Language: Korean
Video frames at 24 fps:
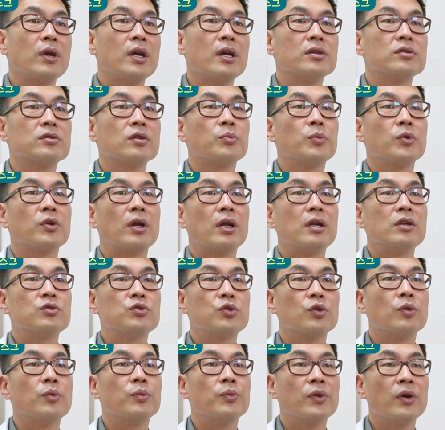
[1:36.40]
퇴행성 변화를
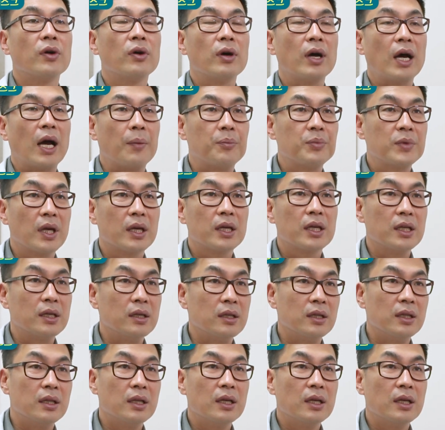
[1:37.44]
조금 더 앞당기는